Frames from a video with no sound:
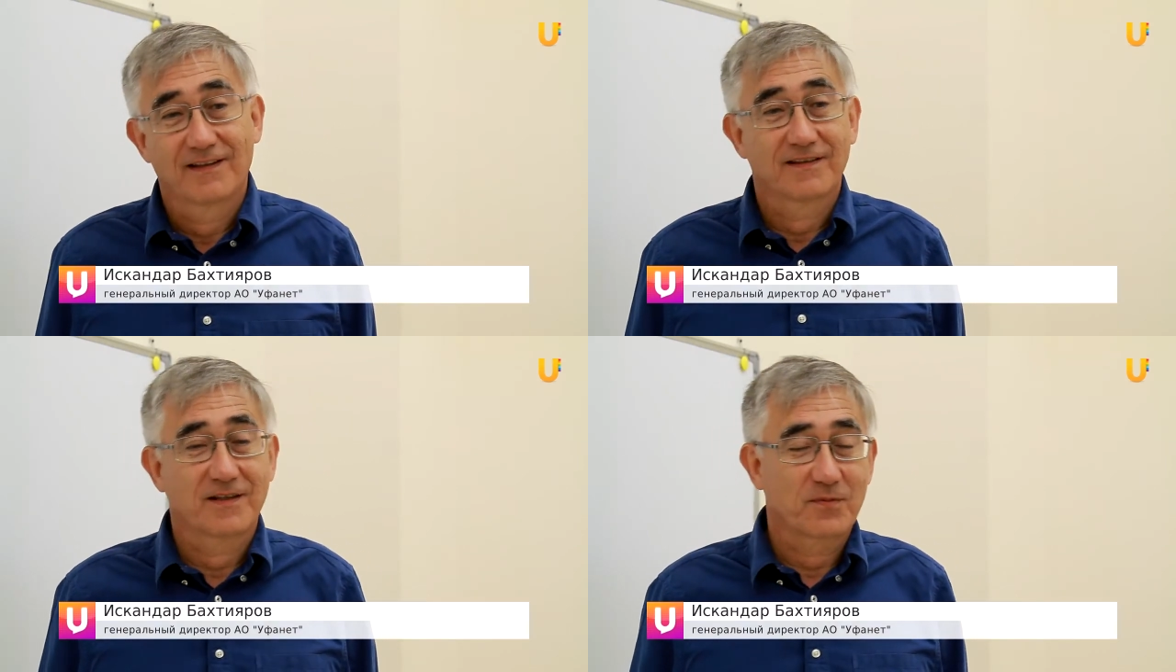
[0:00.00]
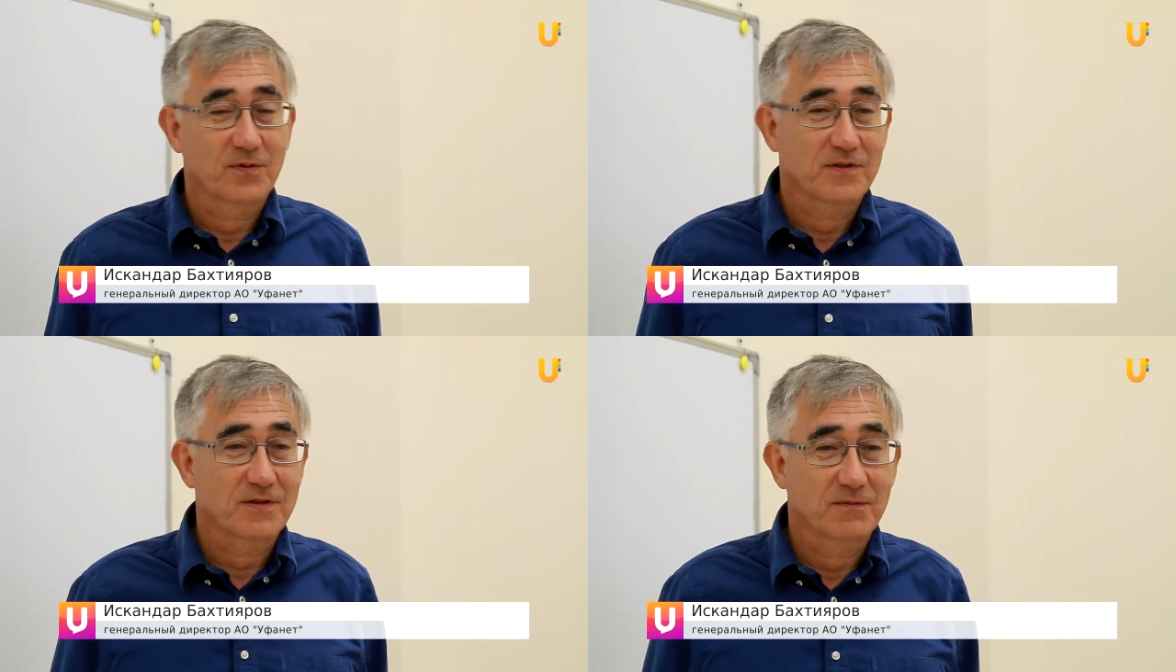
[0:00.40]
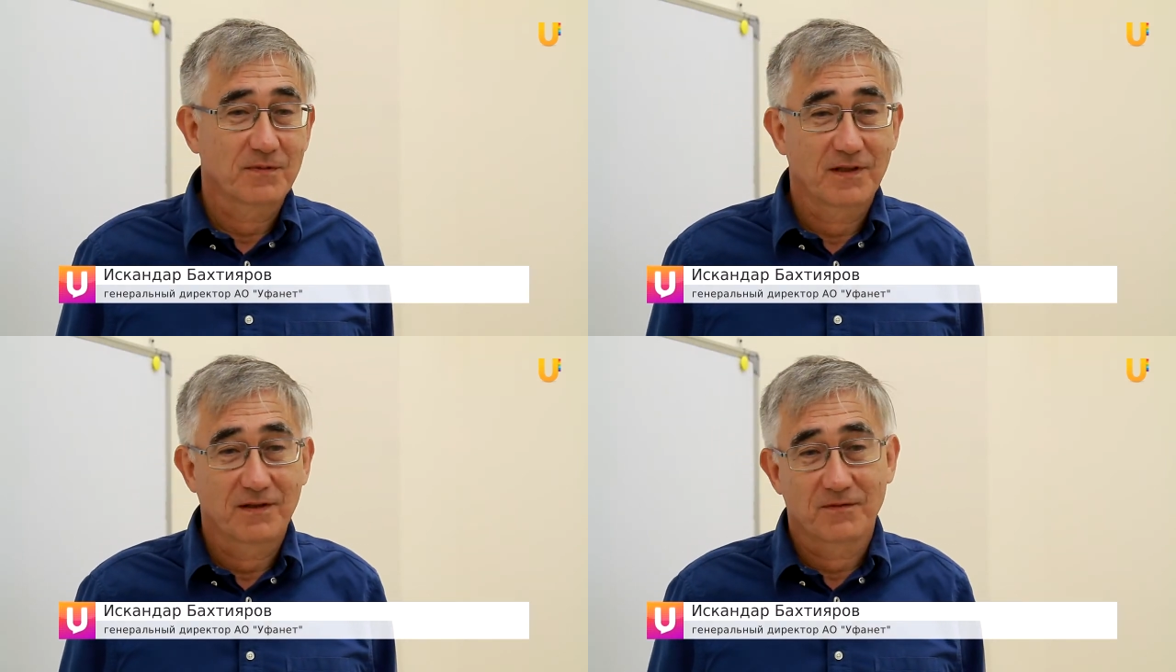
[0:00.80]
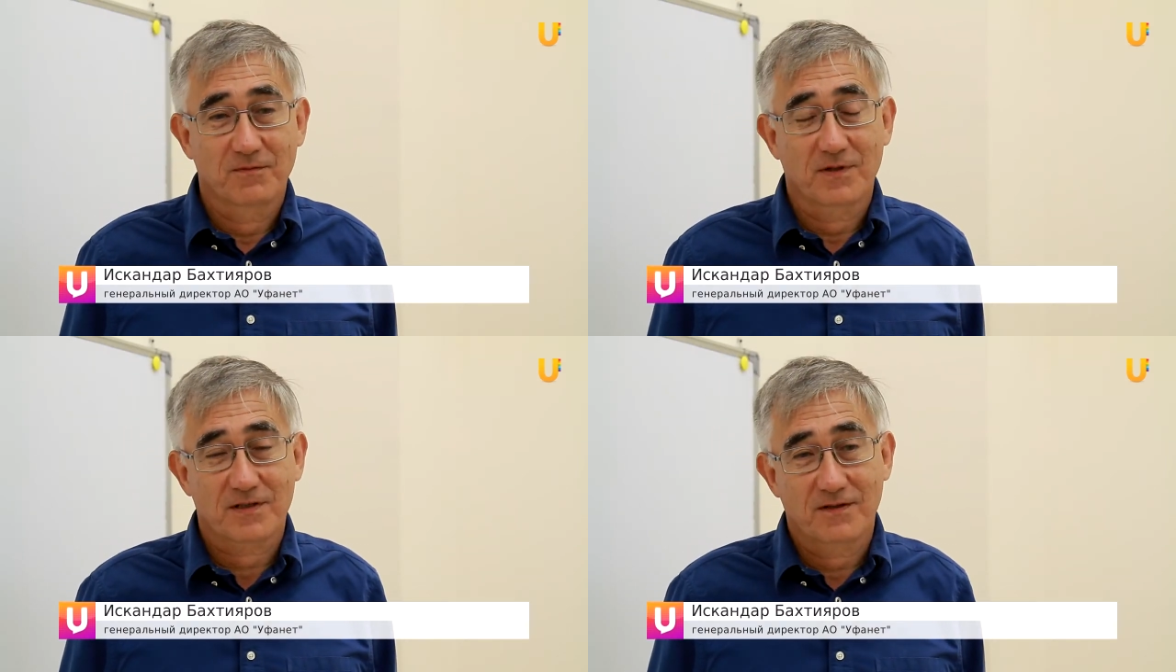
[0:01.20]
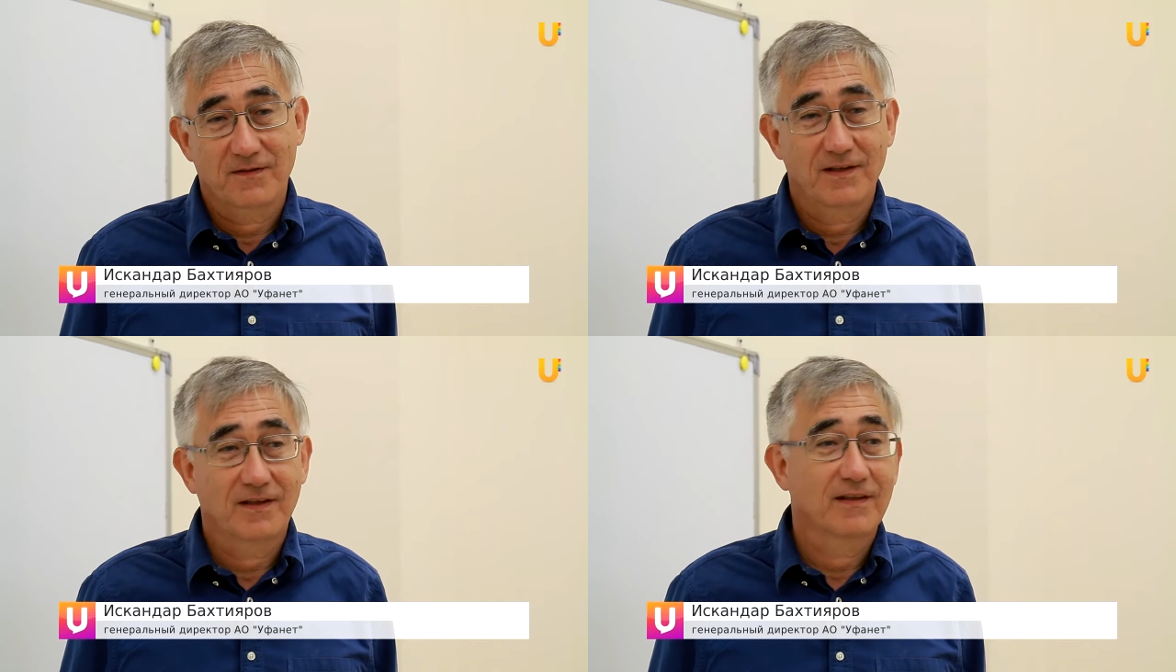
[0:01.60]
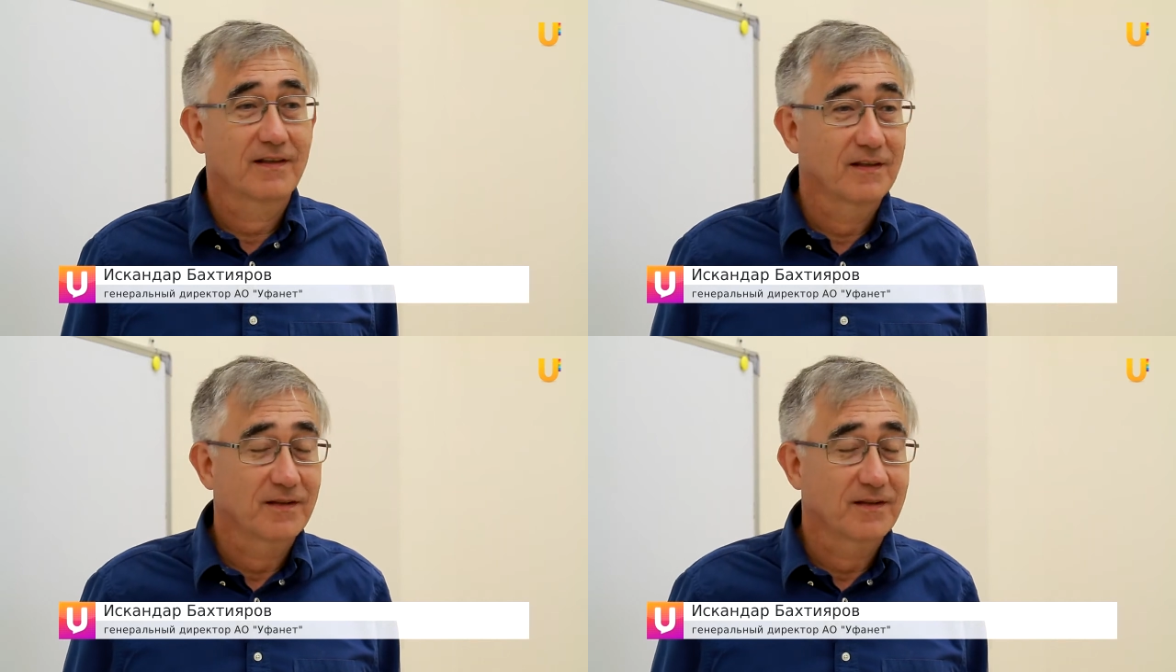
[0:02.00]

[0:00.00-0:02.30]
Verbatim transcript: допустим, не в Москве,